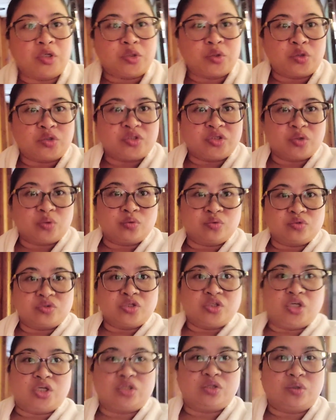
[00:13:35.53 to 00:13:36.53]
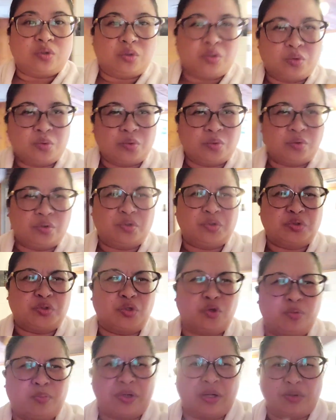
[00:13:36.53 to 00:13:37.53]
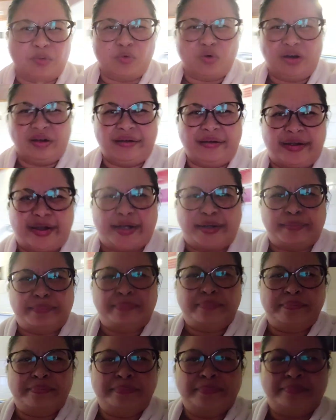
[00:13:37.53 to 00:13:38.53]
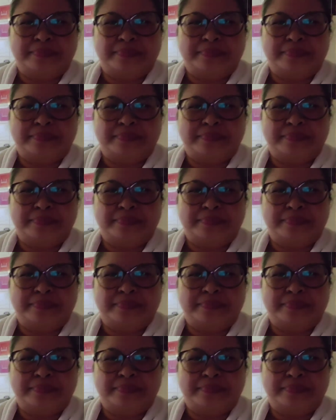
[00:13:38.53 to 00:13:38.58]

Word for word: Ito yung jacuzzi dito. Wow, sobrang warm.